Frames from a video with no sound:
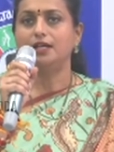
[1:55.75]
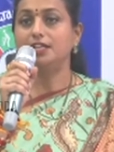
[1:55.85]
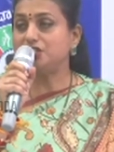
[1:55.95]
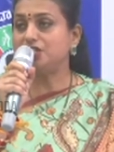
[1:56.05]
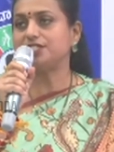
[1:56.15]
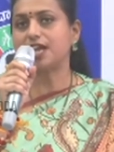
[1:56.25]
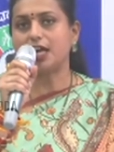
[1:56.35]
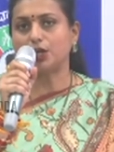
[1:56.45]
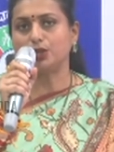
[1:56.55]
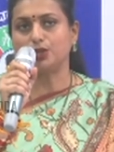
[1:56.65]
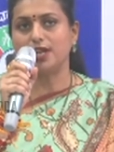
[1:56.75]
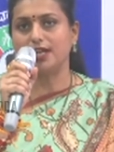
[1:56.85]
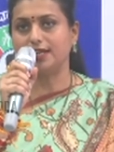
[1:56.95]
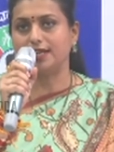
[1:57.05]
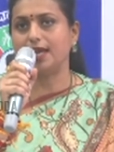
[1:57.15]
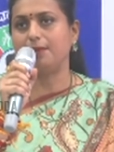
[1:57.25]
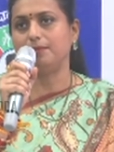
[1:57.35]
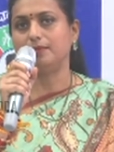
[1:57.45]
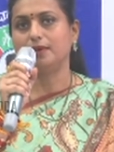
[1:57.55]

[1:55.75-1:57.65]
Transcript: నుంచి స్టార్ట్ అవుతున్న ఈ గేమ్